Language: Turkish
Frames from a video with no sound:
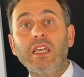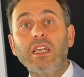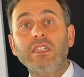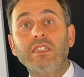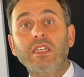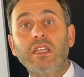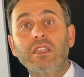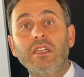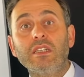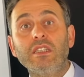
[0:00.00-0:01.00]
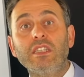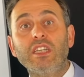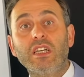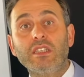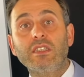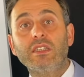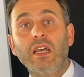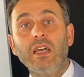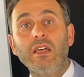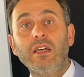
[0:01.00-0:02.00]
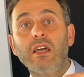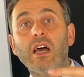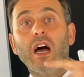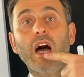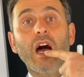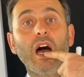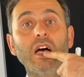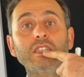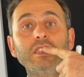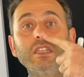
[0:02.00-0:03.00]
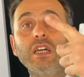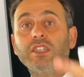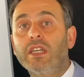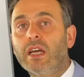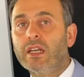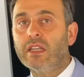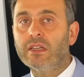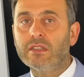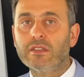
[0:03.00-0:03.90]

insanların yanında ağzını açana kadar.